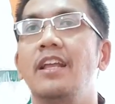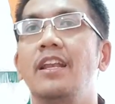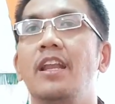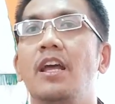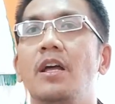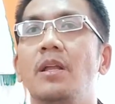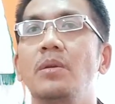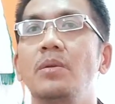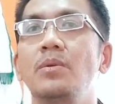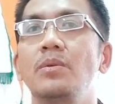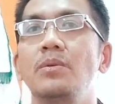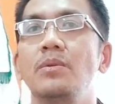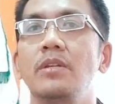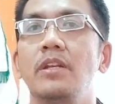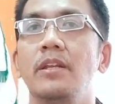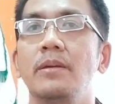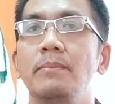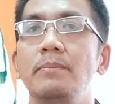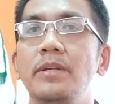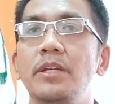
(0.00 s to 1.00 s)
Lalu
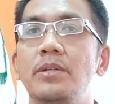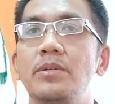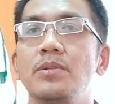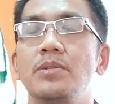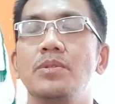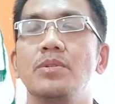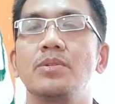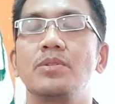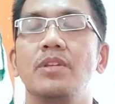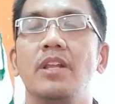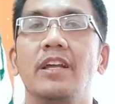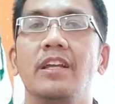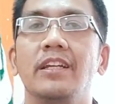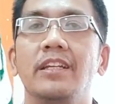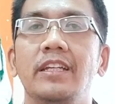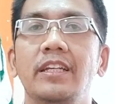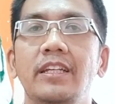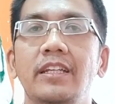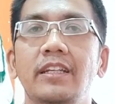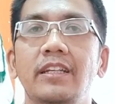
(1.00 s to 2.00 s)
lebih khusus
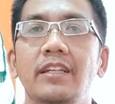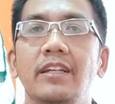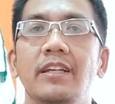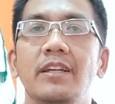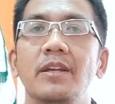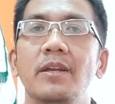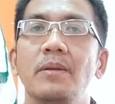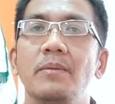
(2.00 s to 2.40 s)
lagi,